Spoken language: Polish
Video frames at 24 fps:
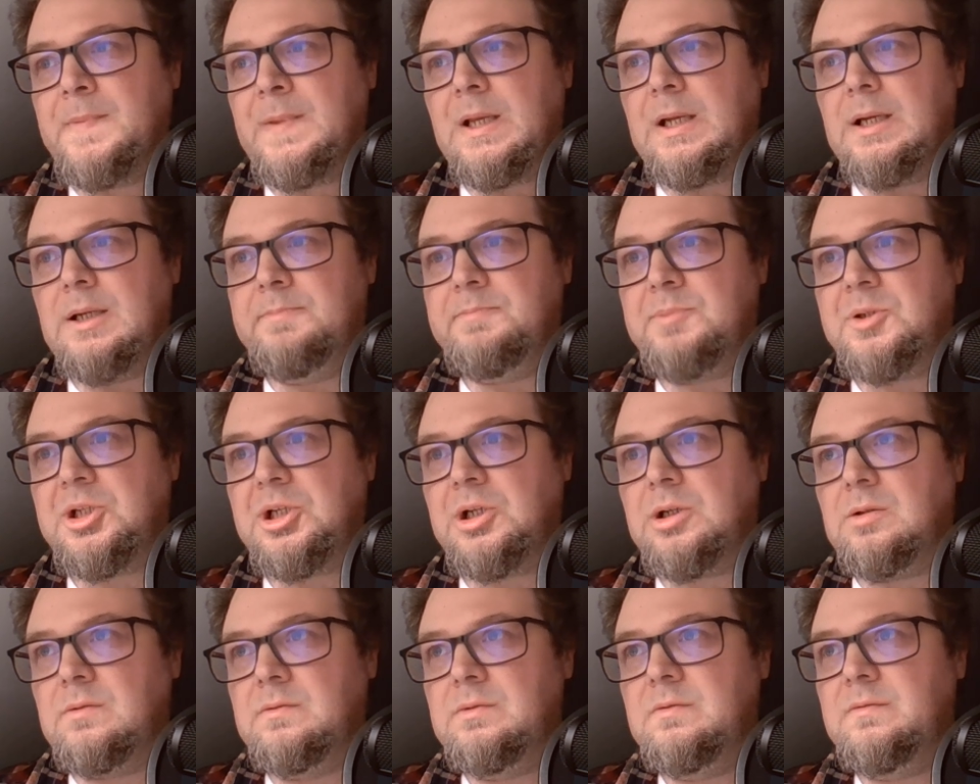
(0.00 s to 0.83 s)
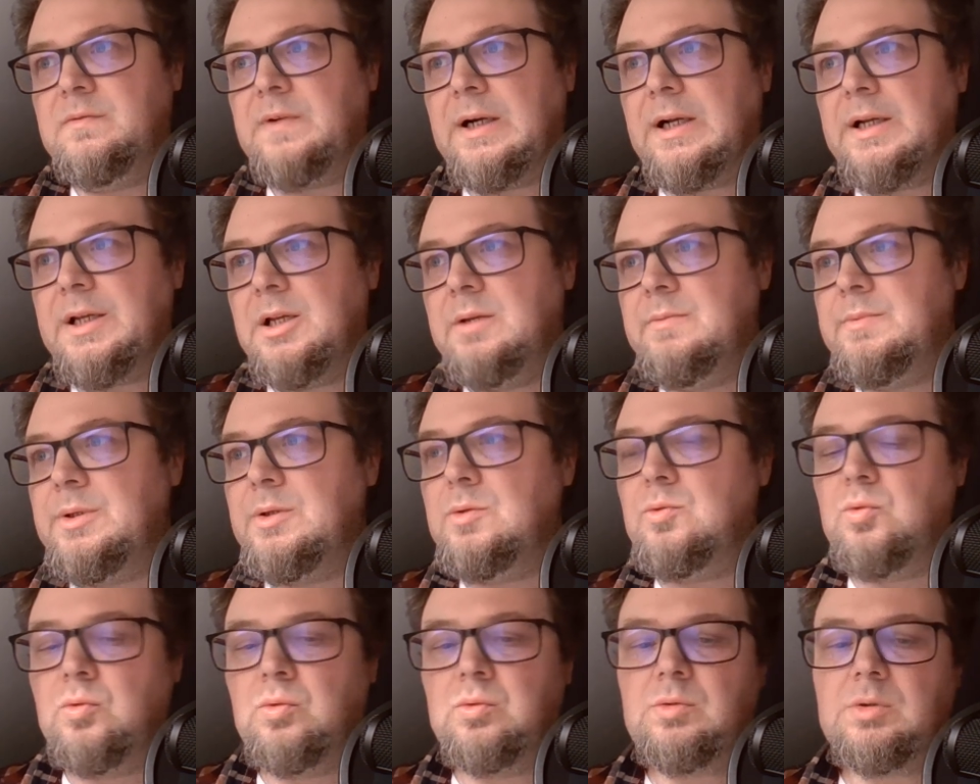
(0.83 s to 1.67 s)
e, przechowywaniem i
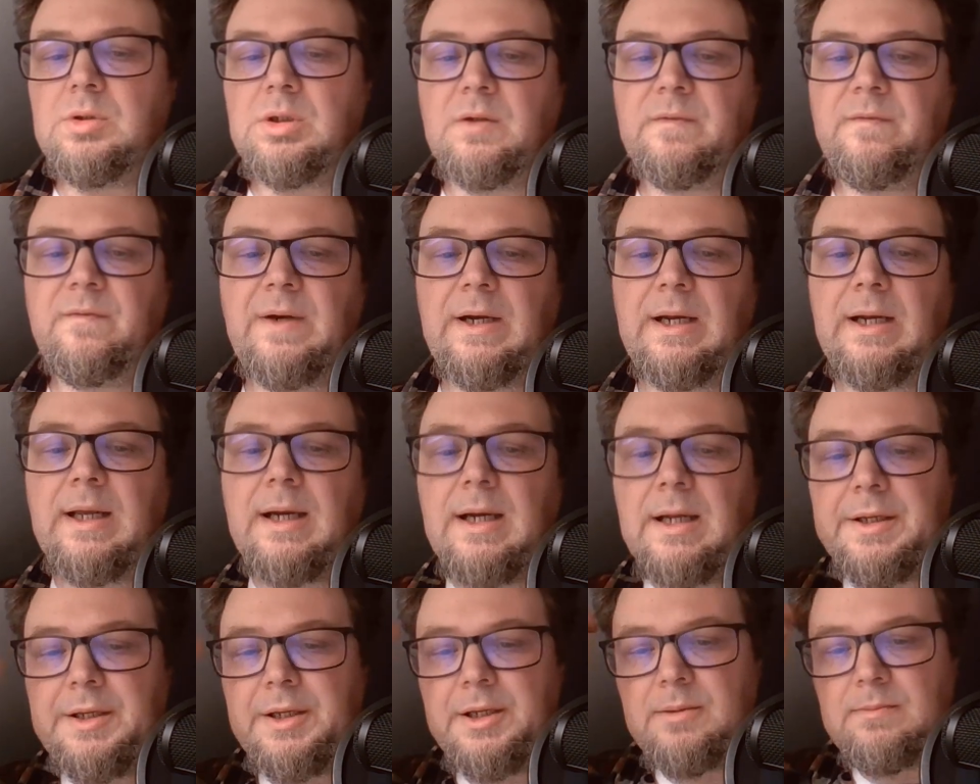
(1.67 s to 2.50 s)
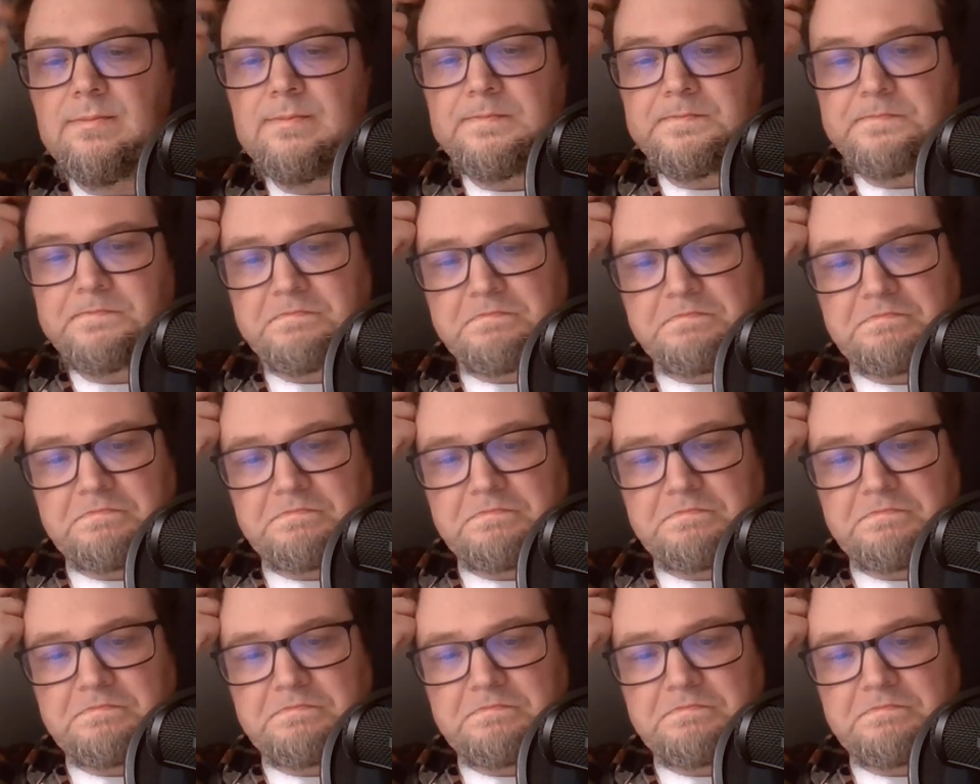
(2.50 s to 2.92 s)
utrwalaniem